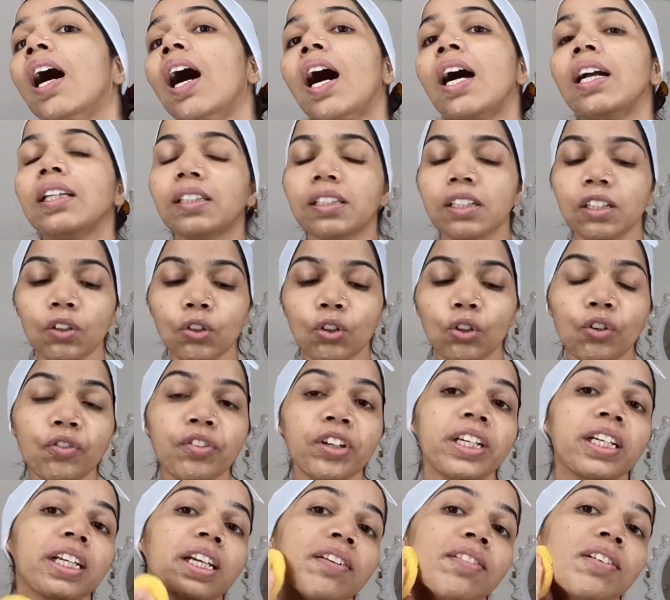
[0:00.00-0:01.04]
आजकल
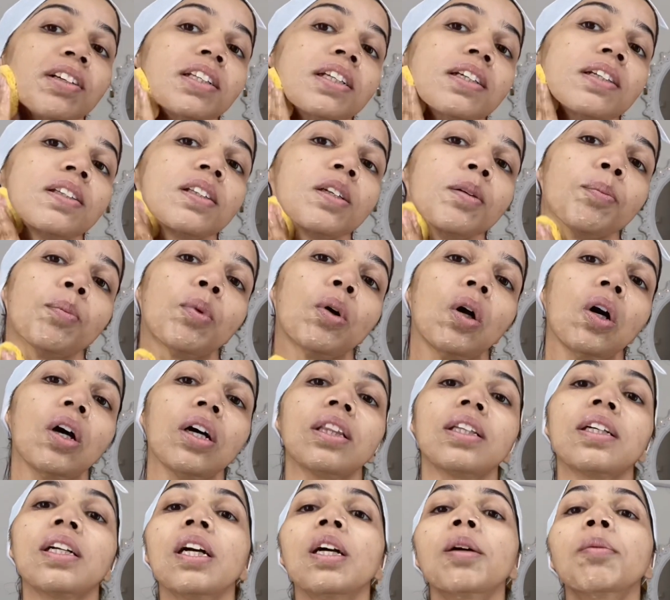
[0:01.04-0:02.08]
कोविड की वजह से बहुत
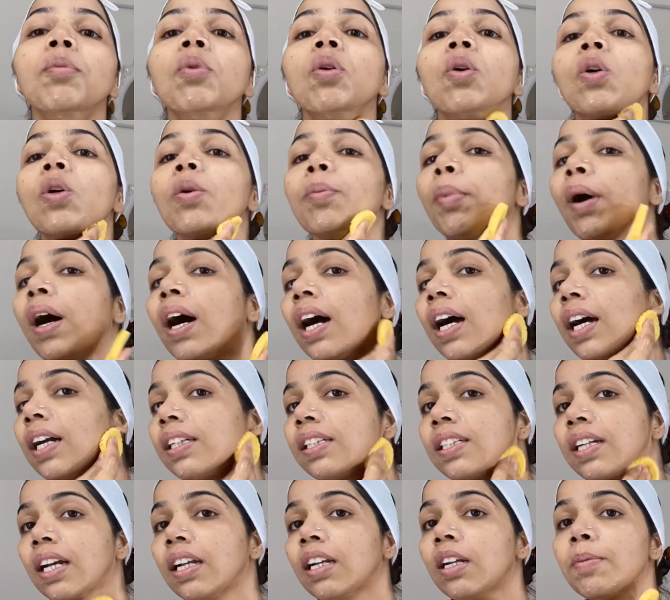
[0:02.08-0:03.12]
कम लोग बाहर
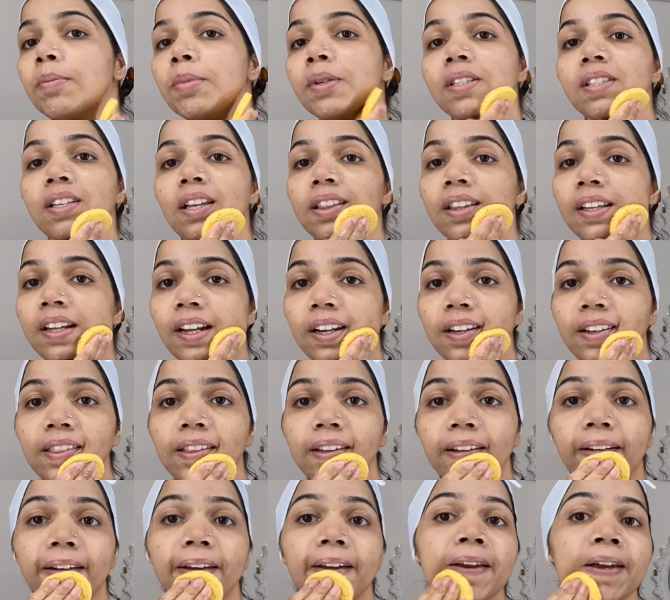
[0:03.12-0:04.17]
जाना पसंद करते
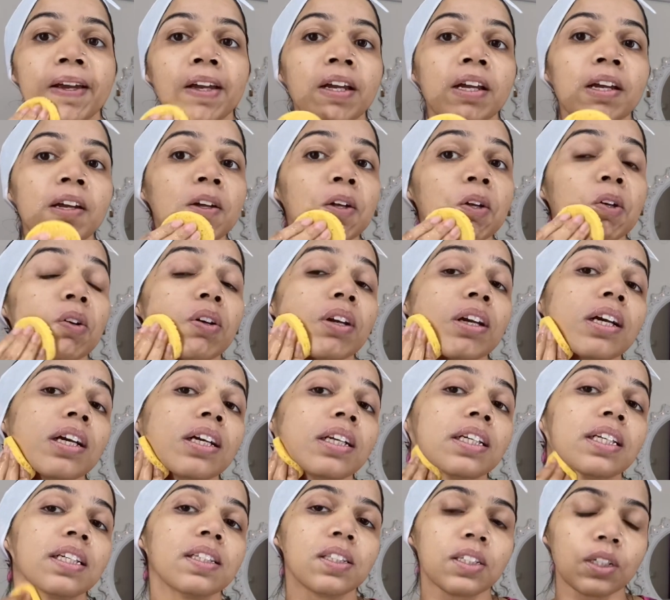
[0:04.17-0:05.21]
हैं क्योंकि हर
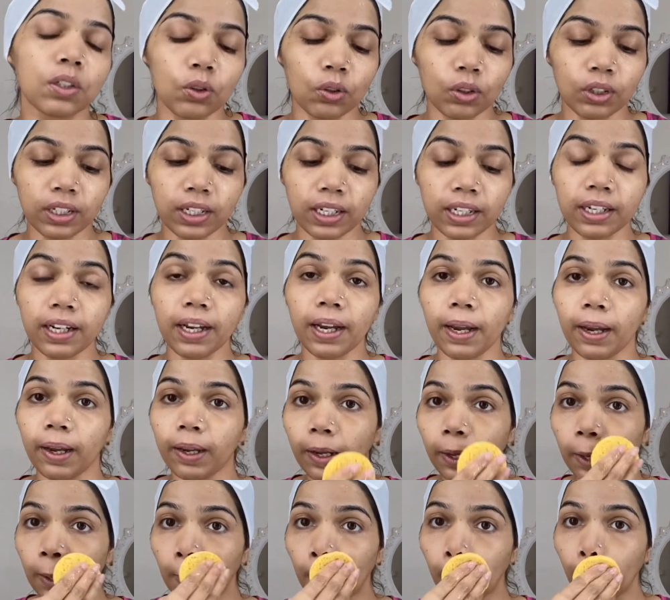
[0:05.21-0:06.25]
किसी को डर है
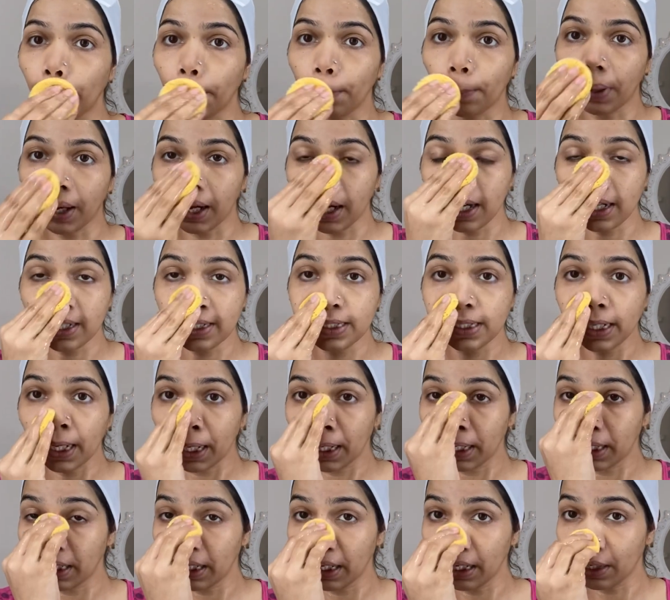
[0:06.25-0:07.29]
कि बाहर
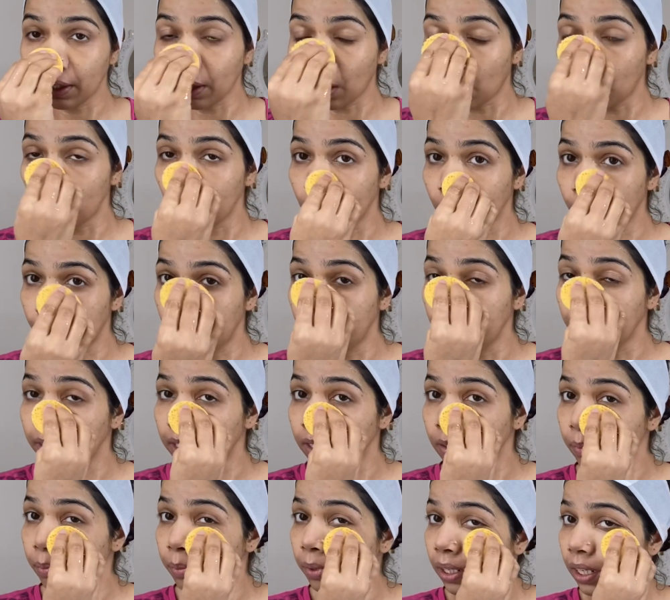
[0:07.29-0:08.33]
जाएंगे क्राउडेड
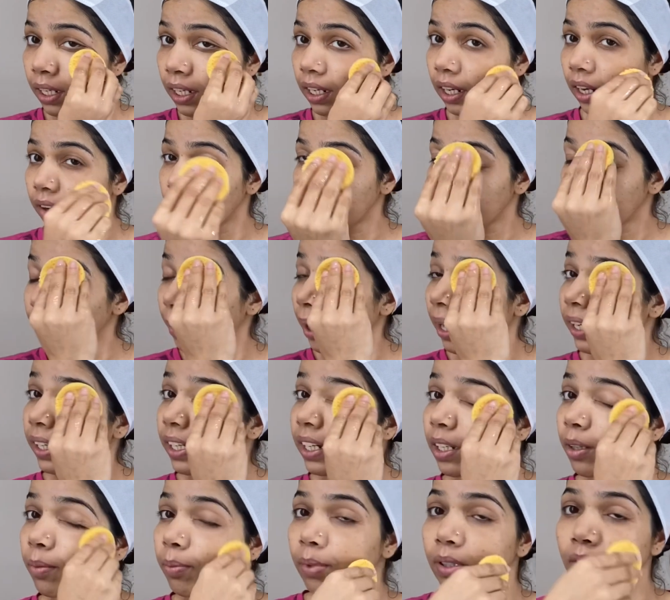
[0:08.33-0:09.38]
प्लेस में या फिर
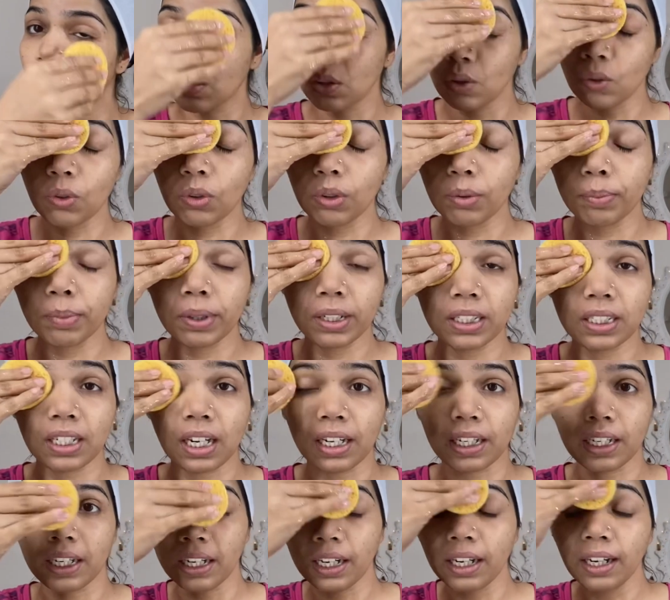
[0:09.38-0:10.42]
मार्केट में सलून में
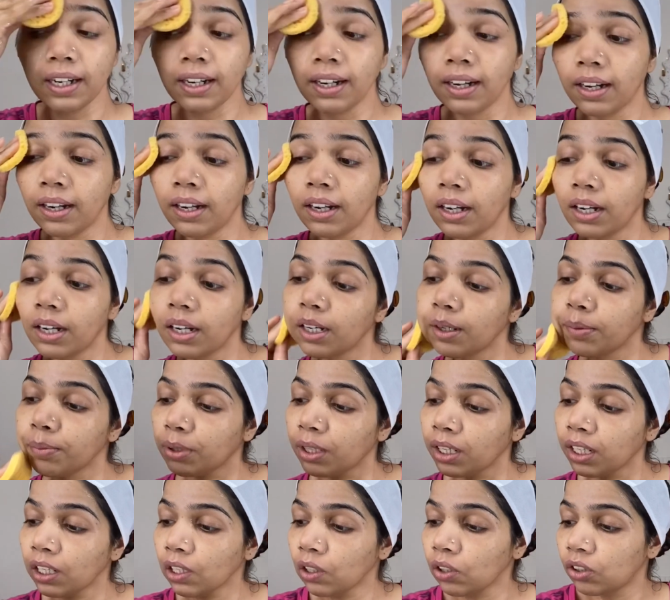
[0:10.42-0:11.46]
जाके हम
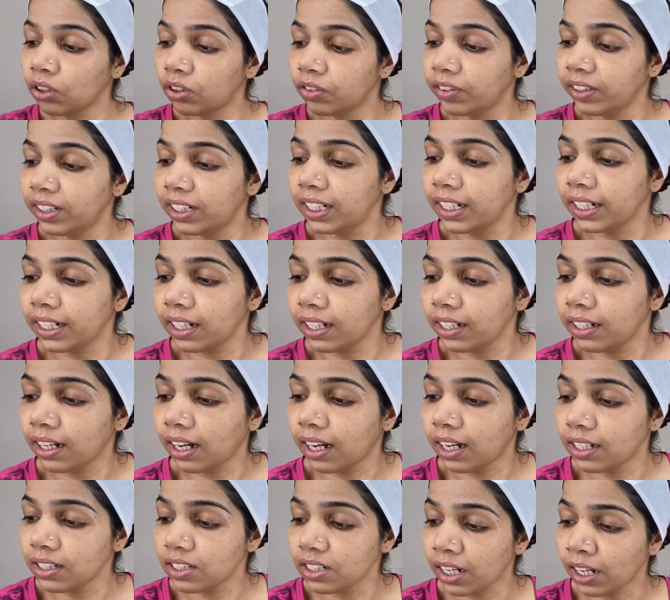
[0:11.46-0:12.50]
कहीं कोविड लेके ना
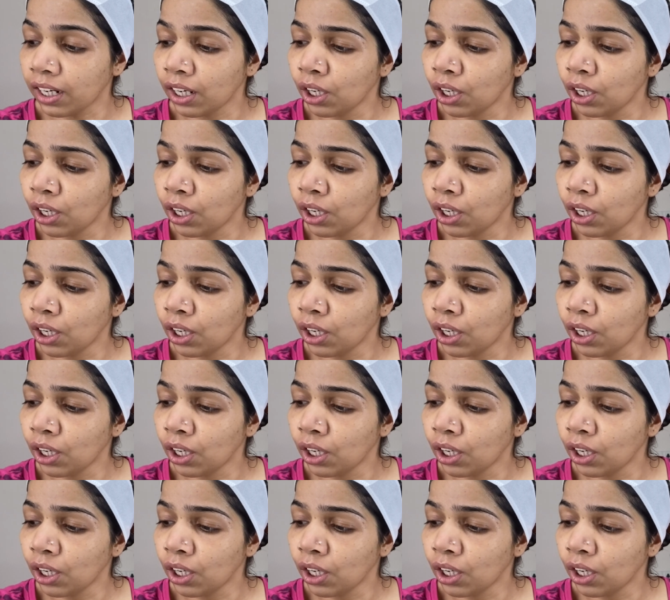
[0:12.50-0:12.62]
आ जाए